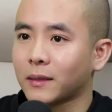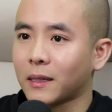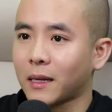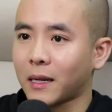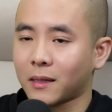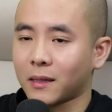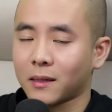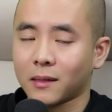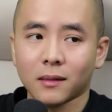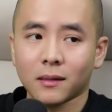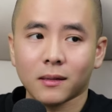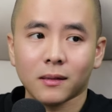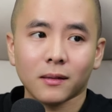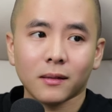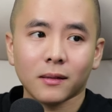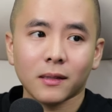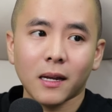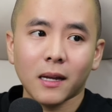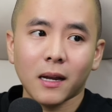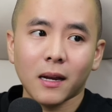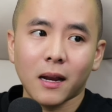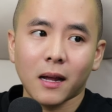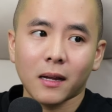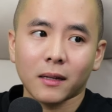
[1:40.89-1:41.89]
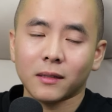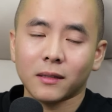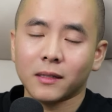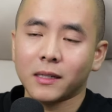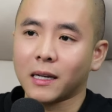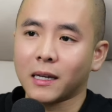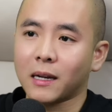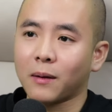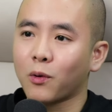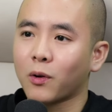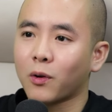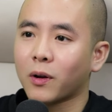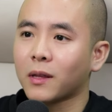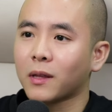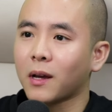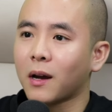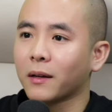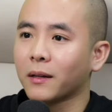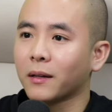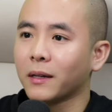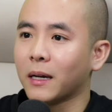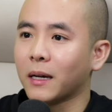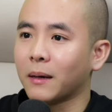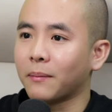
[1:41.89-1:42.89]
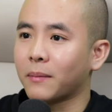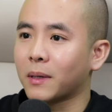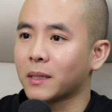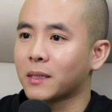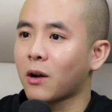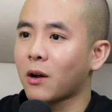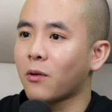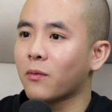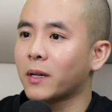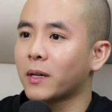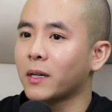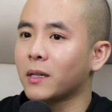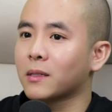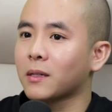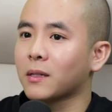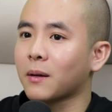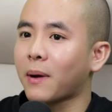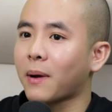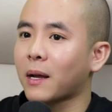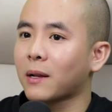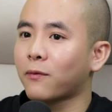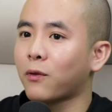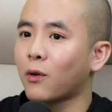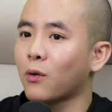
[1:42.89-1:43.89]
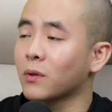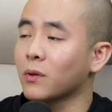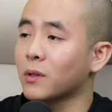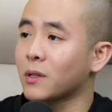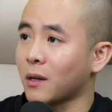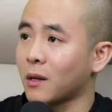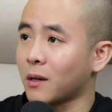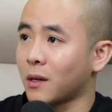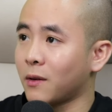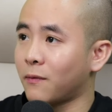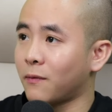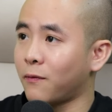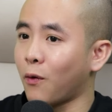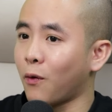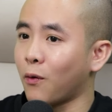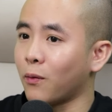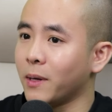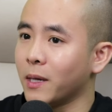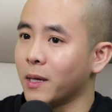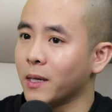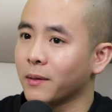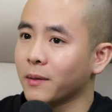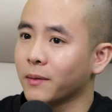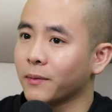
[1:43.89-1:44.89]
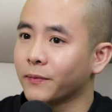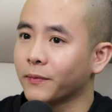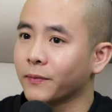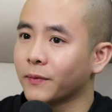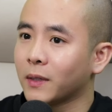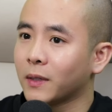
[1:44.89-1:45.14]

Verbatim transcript: là đây là chỉ là một cái thời điểm mà sau khi smartphone trở nên phổ biến